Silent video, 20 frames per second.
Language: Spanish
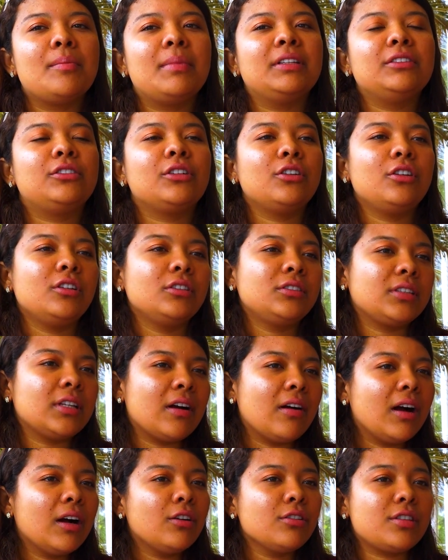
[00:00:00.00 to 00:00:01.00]
en todos los
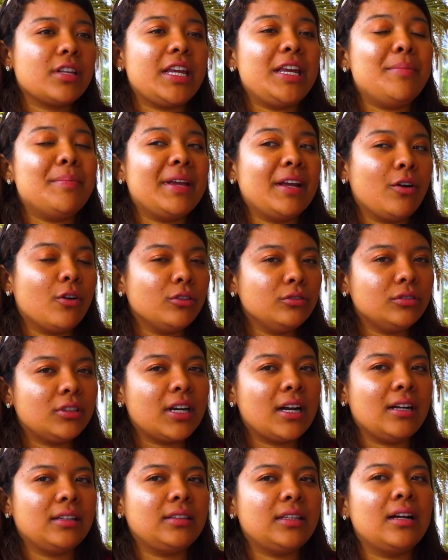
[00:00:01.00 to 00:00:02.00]
trabajos y me
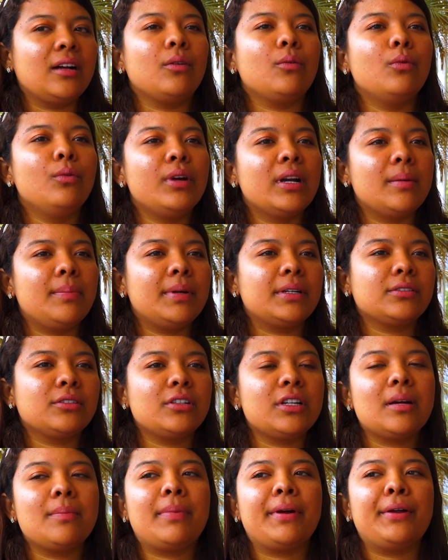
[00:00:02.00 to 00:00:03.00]
contrata a una
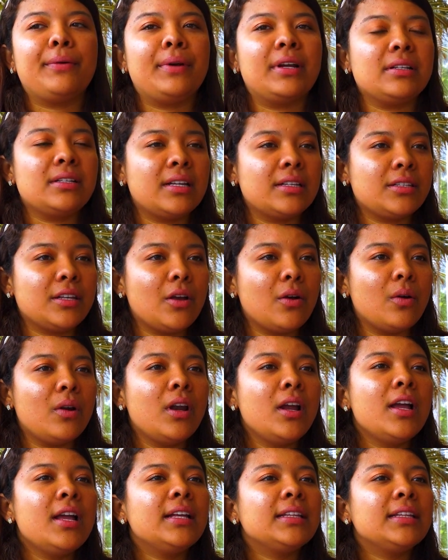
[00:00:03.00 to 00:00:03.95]
persona para una sesión.